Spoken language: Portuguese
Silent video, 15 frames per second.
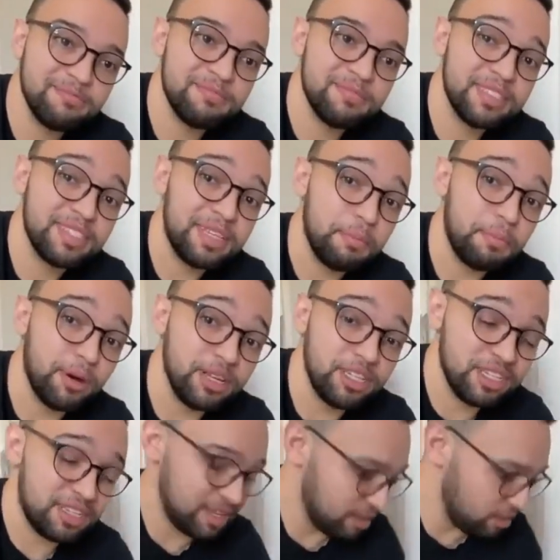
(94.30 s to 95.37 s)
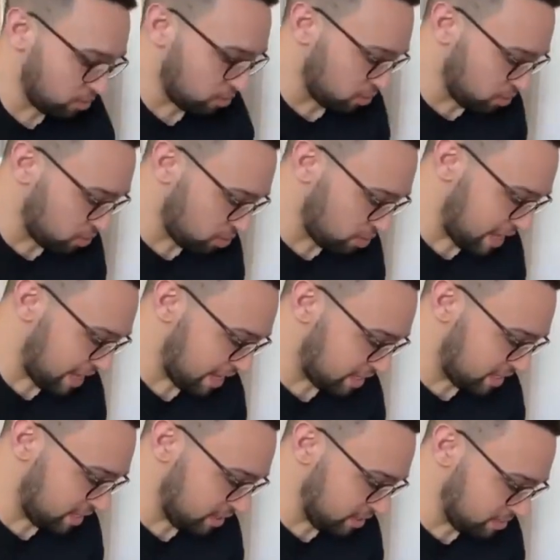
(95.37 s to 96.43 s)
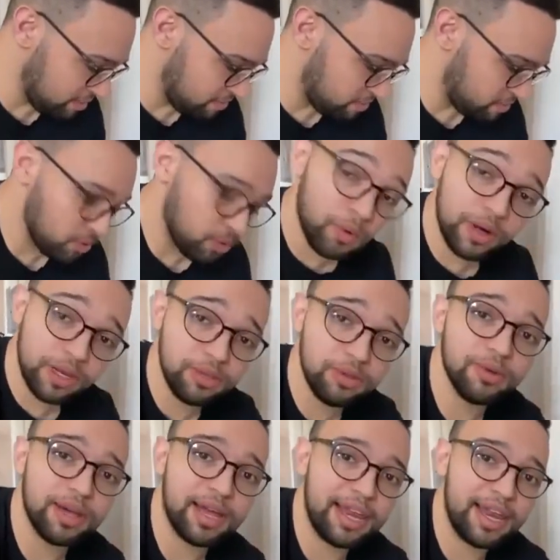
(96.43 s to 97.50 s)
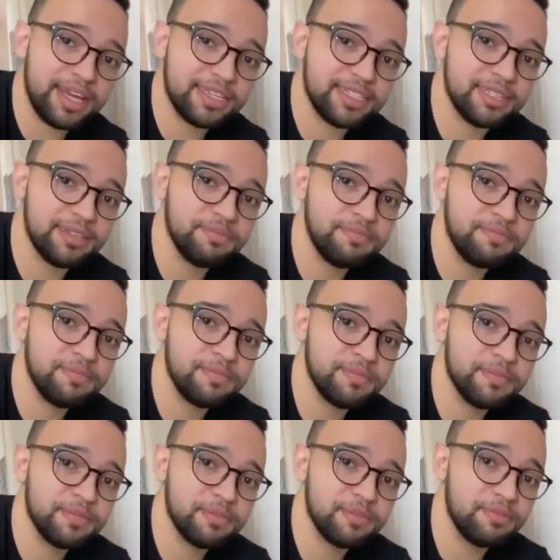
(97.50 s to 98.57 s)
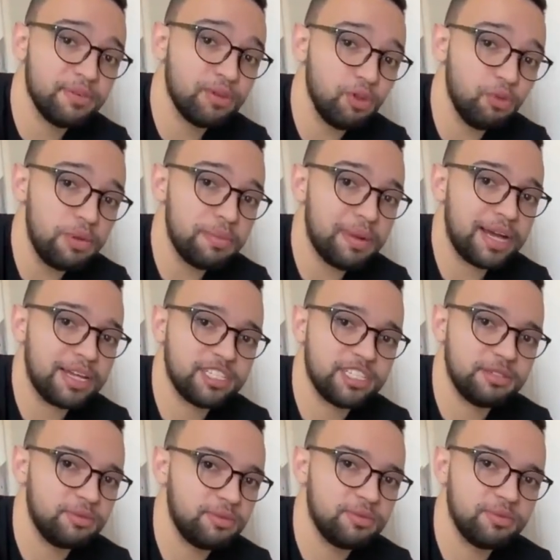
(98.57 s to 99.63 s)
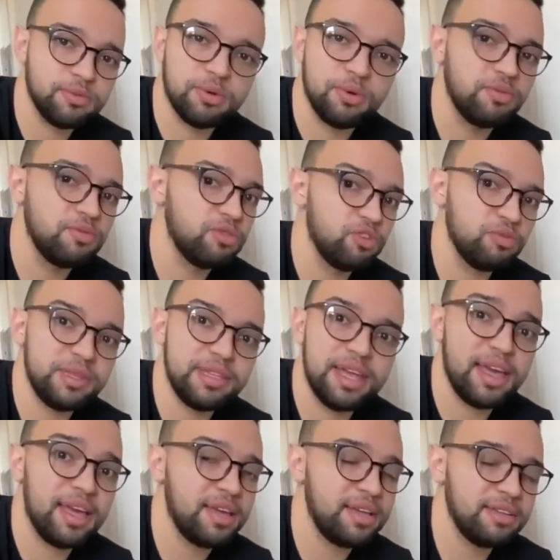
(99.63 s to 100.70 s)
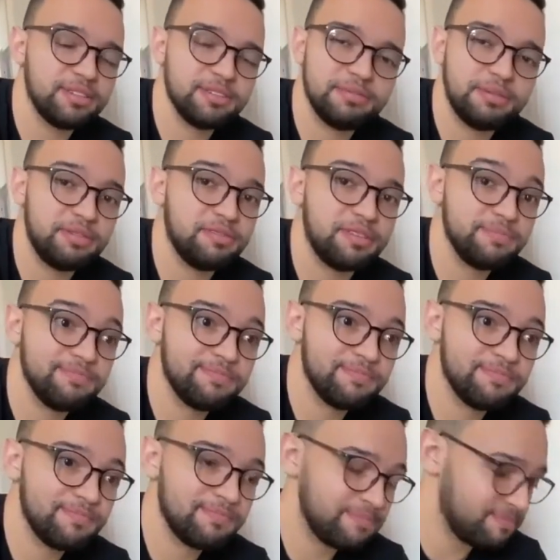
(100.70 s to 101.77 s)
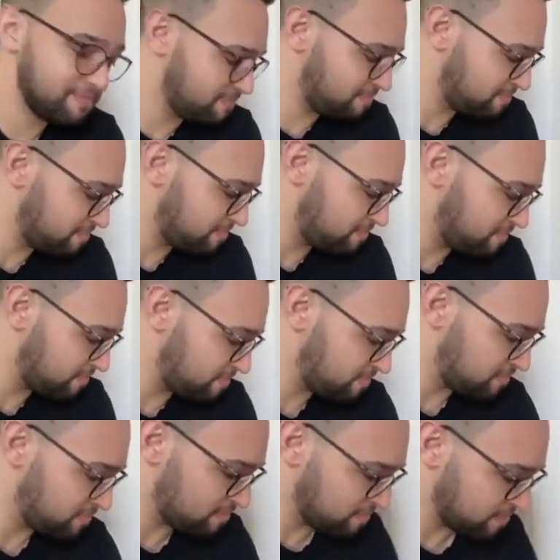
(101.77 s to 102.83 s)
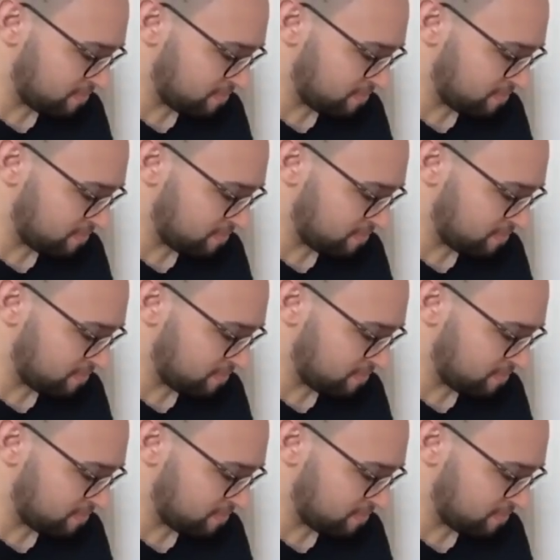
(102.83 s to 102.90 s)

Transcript: Você pode tanto controlar aqui quanto Alexa volume máximo ou volume 10, enfim. Quando usar sua voz para